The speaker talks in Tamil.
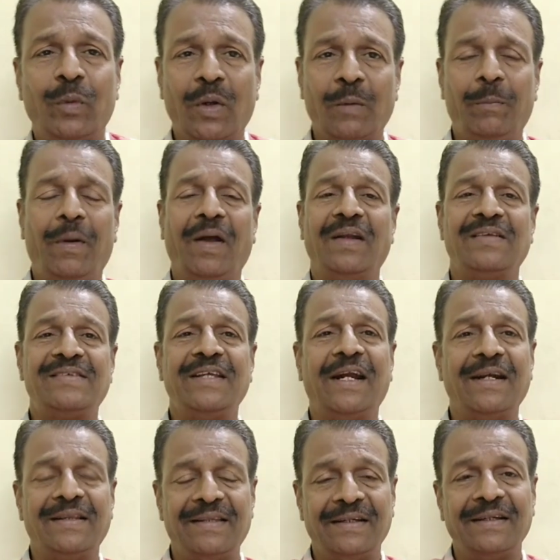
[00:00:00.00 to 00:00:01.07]
ஒரு பாலிசி
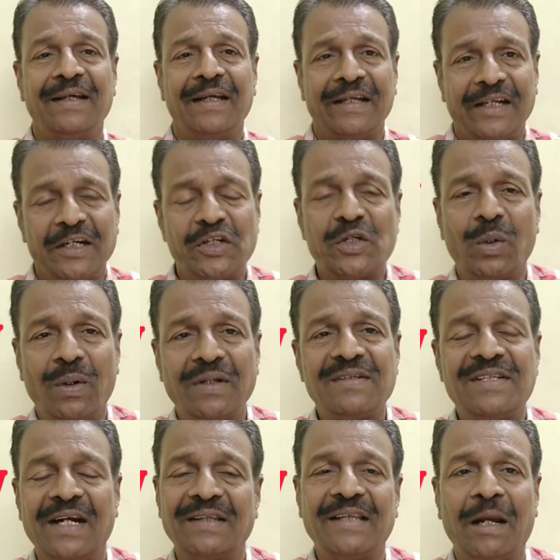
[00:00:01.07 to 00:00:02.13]
எடுத்து
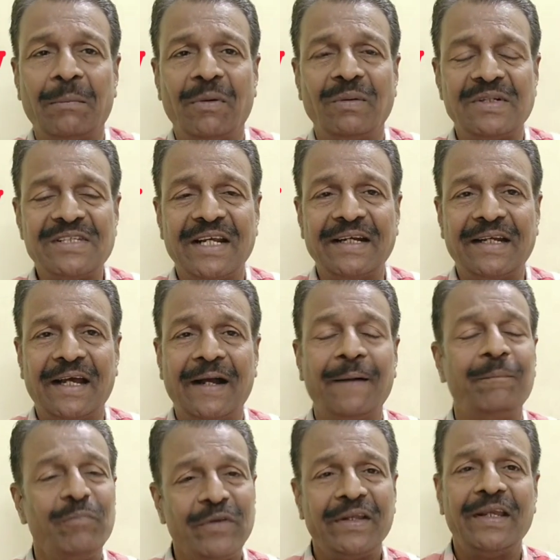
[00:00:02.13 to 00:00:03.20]
இன்சூரன்ஸ் எடுத்து நம்ம வச்சுக்கிட்டா
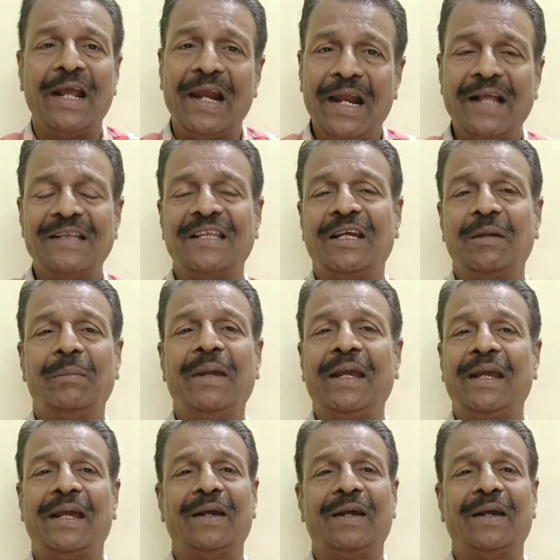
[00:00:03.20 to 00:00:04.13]
எல்லாத்துக்குமே